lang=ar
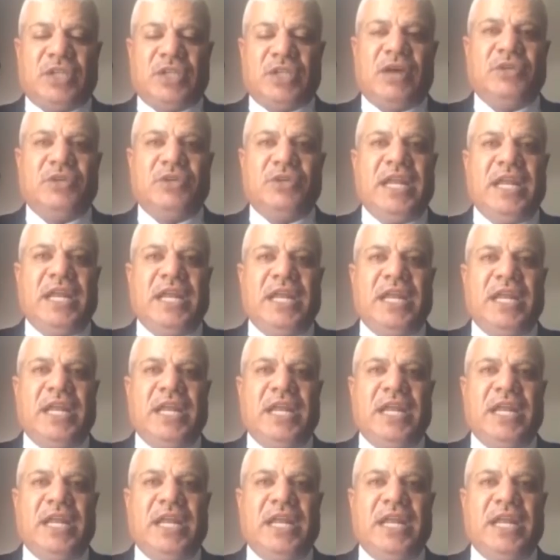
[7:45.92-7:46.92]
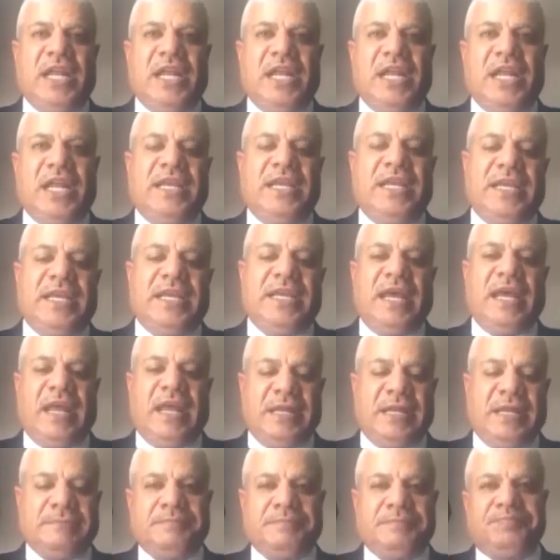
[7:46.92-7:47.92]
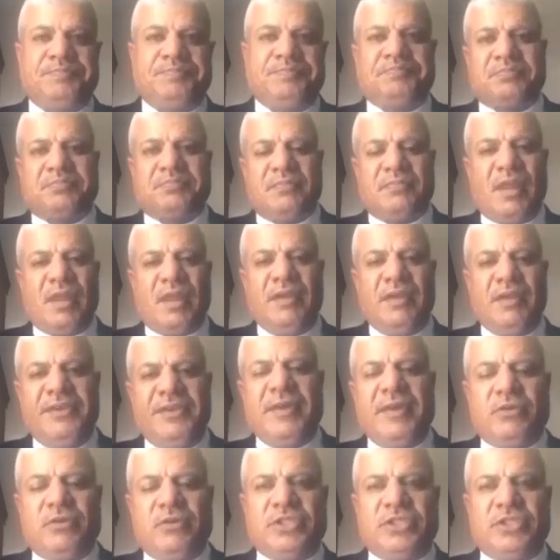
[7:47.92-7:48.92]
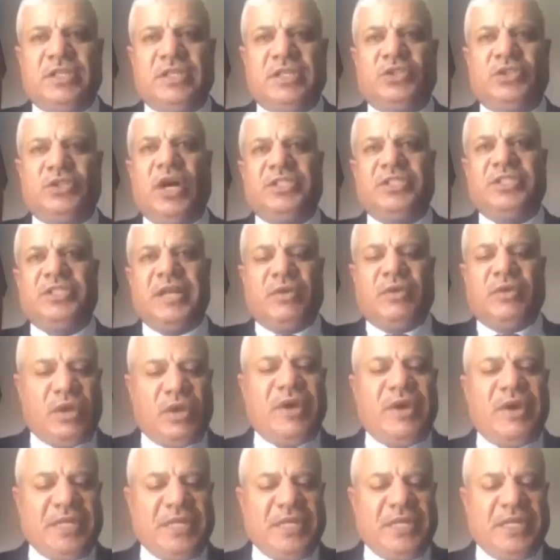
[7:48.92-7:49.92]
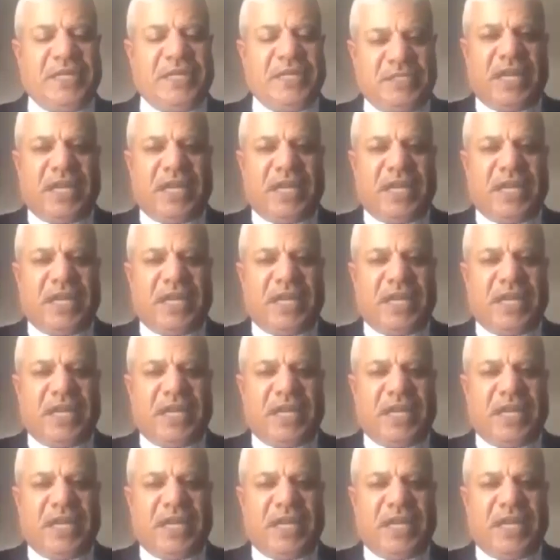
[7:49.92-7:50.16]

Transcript: اليه اليه الان. فيما يخص سؤال جنابك ولو